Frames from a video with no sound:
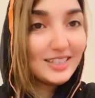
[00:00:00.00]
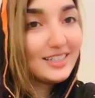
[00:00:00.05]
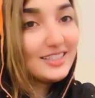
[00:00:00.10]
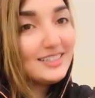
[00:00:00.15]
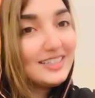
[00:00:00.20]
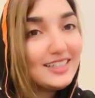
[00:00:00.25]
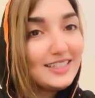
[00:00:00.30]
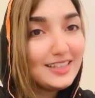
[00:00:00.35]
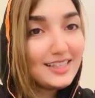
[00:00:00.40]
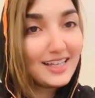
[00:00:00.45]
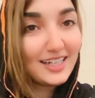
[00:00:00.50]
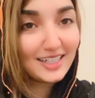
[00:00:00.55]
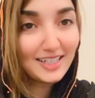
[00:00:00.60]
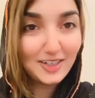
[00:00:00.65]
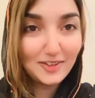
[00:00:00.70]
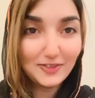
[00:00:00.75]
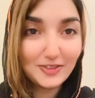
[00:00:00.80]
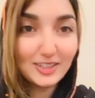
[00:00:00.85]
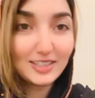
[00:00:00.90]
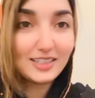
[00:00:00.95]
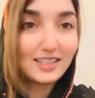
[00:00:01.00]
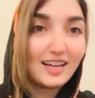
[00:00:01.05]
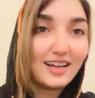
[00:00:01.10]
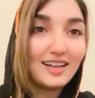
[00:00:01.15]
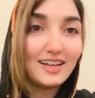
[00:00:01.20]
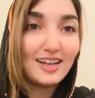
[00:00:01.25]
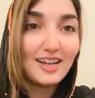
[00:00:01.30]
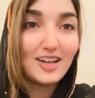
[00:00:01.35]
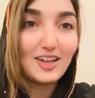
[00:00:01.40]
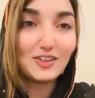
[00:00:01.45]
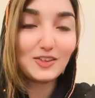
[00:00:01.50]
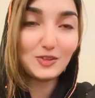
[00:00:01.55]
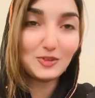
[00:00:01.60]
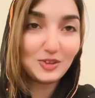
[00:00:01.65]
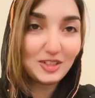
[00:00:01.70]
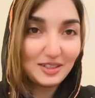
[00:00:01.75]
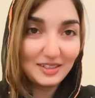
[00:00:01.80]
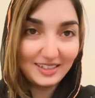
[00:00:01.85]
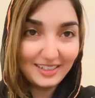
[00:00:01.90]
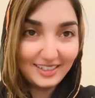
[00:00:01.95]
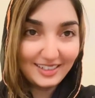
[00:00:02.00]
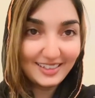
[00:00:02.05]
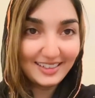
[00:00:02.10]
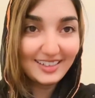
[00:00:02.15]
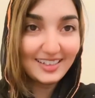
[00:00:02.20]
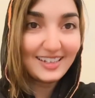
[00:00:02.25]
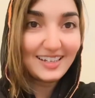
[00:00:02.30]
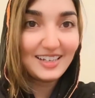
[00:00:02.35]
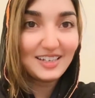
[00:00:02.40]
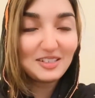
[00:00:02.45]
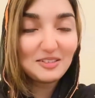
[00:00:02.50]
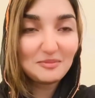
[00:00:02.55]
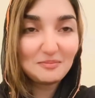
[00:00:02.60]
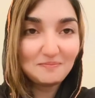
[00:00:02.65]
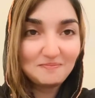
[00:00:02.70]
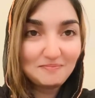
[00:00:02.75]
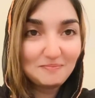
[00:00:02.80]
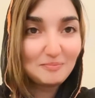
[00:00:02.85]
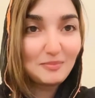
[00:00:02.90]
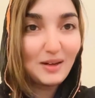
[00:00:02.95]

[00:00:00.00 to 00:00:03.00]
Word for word: जाती इतना काफ़ी था क्योंकि